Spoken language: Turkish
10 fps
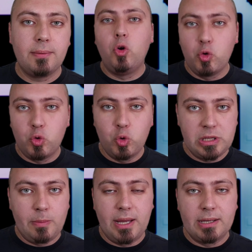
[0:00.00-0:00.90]
Okul
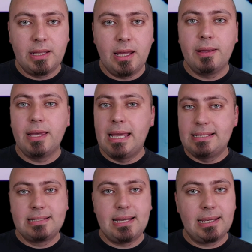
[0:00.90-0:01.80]
zamanı da
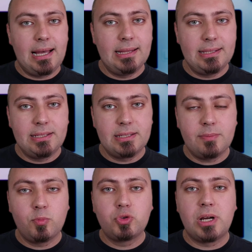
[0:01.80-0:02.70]
elinizden
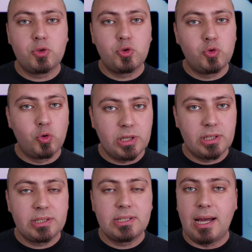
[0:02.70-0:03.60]
geldiğince bu tarz
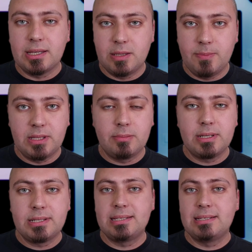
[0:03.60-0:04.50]
soruları takip
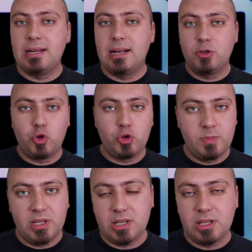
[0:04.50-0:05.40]
edebilir. Sizler de
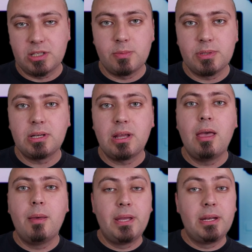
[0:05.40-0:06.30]
çözmeye çalışabilir.
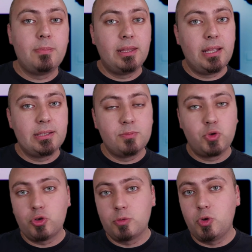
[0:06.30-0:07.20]
Benim anlattığım
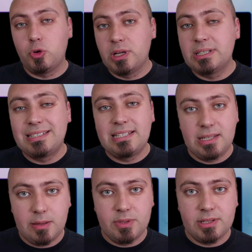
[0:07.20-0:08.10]
çözüm yollarını
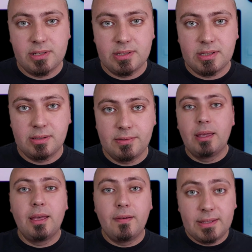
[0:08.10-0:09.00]
dinleyebilirsiniz.
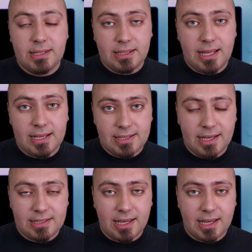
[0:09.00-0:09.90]
Evet 7'den
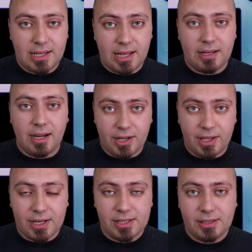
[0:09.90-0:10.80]
8'e geçen
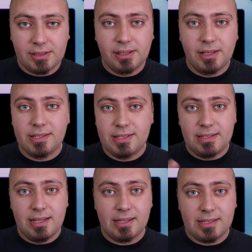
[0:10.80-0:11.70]
arkadaşlar
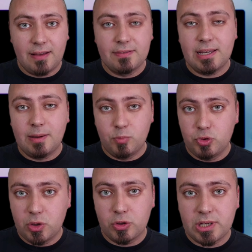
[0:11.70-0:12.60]
sizlere tavsiyem
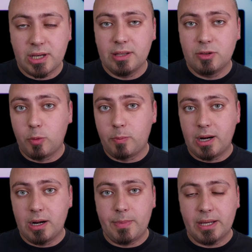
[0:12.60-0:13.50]
bunlar olacak.
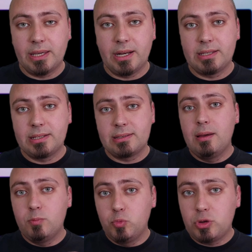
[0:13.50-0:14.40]
Toparlamak
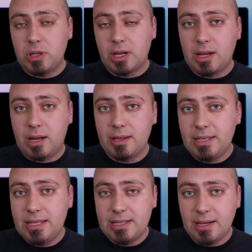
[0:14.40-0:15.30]
gerekirse mutlaka
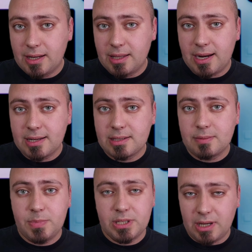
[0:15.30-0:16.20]
iki ana
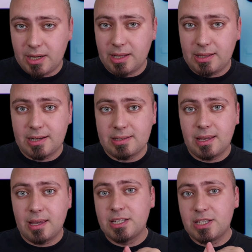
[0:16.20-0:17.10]
ders, bir ara
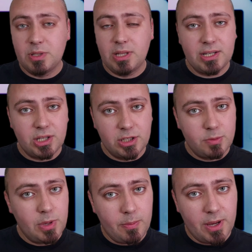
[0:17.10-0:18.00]
derse şimdiden
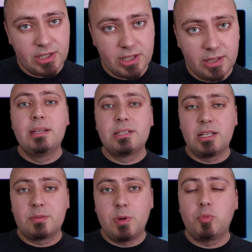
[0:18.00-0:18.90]
çalışmaya başlayın.
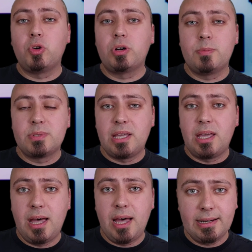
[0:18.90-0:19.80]
Çalışma programınıza
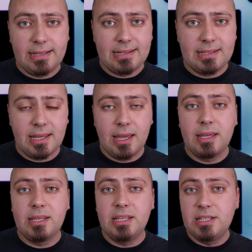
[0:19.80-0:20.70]
her derse
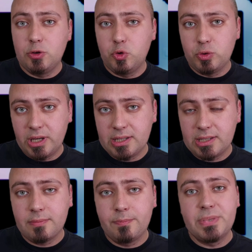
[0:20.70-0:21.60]
iki gün
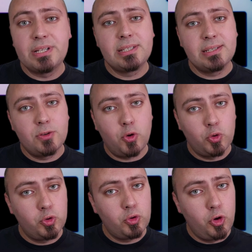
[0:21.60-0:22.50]
ayırın. Birisi
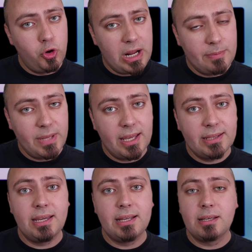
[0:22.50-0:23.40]
konu öğrenme,
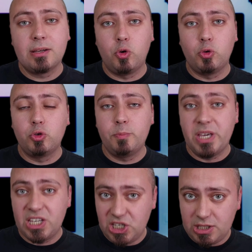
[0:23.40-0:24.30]
diğeri konuyu
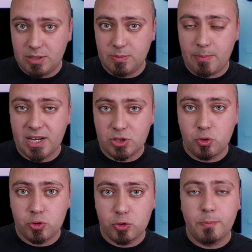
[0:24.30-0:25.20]
pekiştirme amaçlı
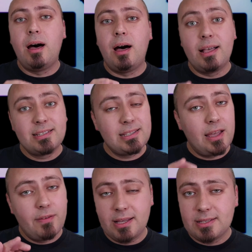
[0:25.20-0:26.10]
olsun.
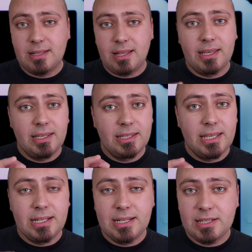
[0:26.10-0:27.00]
Asla ve asla
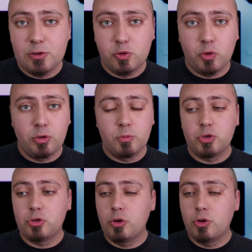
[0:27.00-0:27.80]
yeni nesil soruymuş,